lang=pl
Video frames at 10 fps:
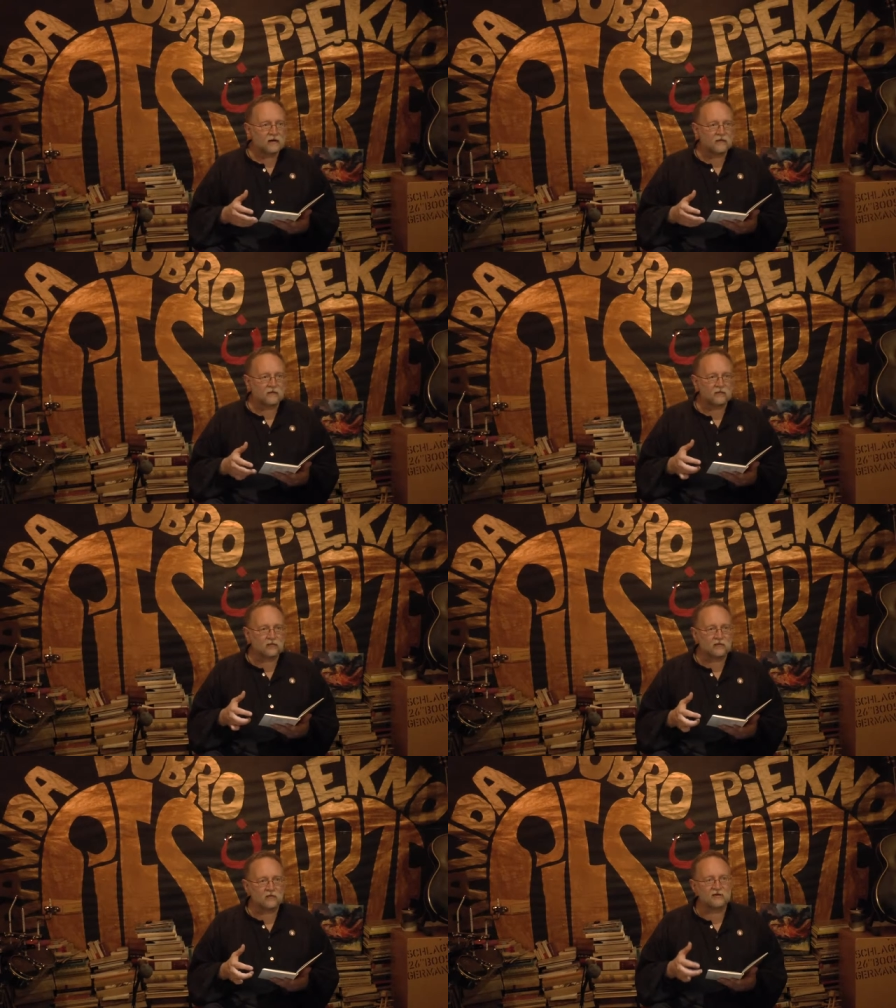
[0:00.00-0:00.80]
w
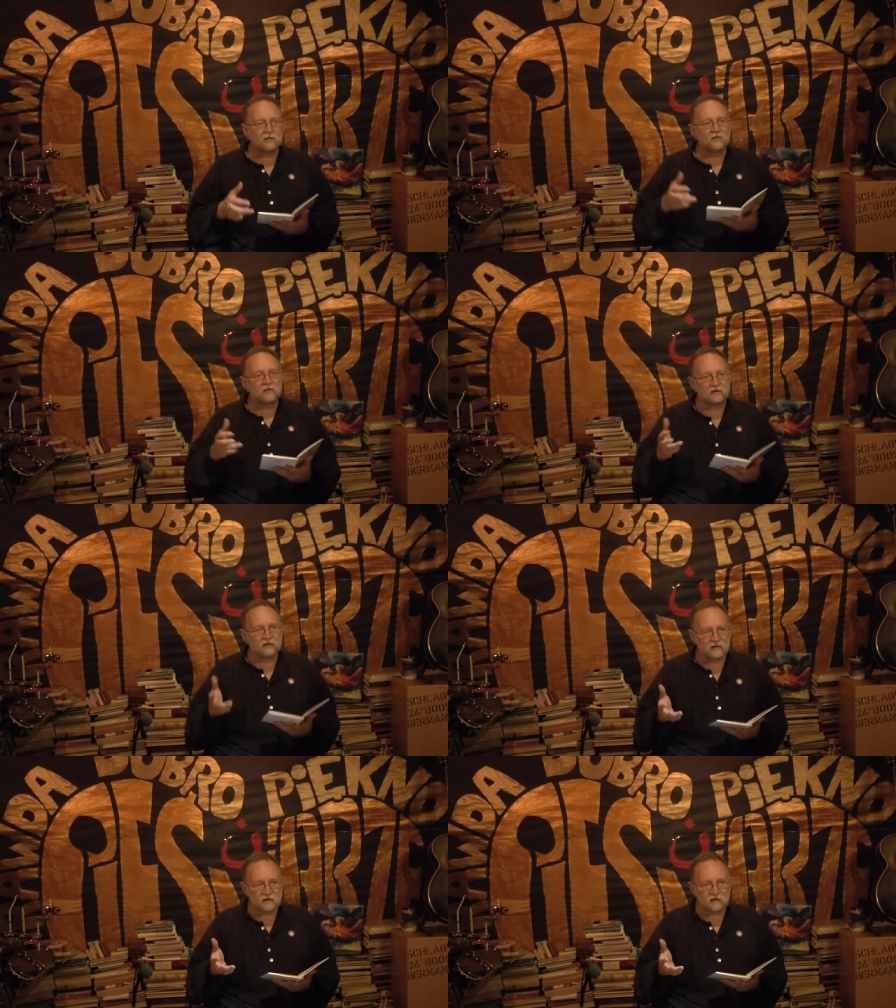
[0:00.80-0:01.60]
których można było się,
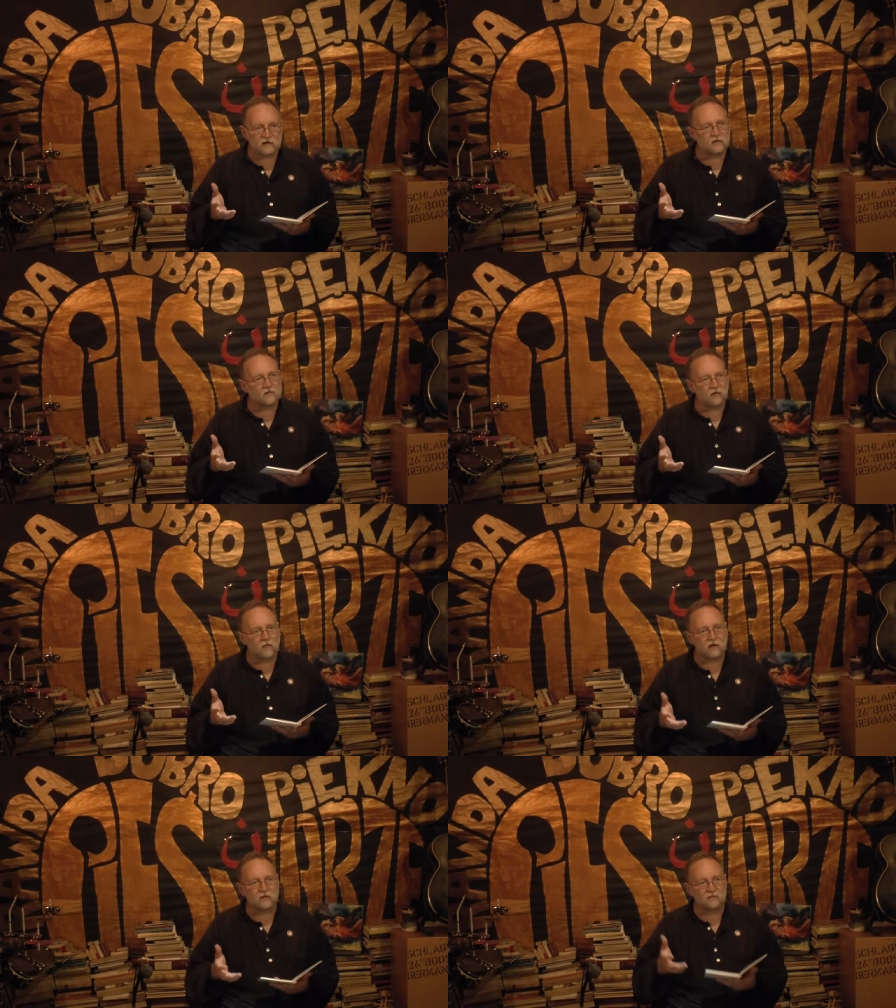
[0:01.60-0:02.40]
jak się było
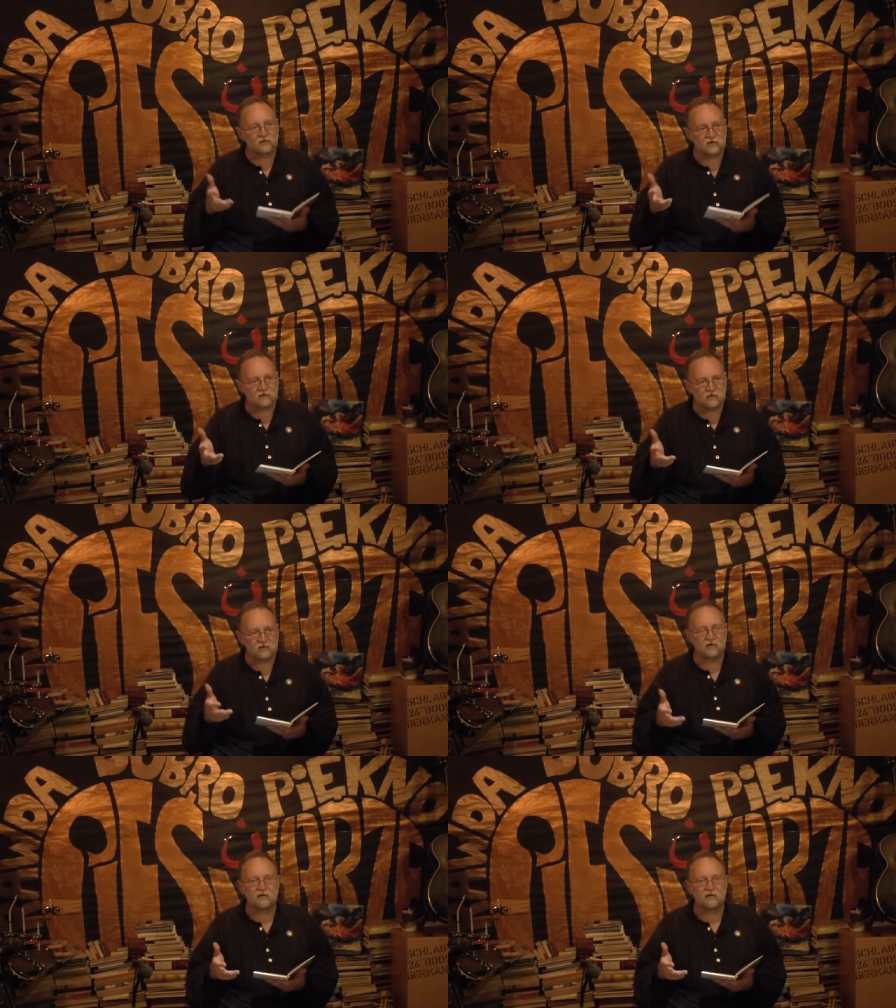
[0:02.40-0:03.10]
ubogim, przeżywić.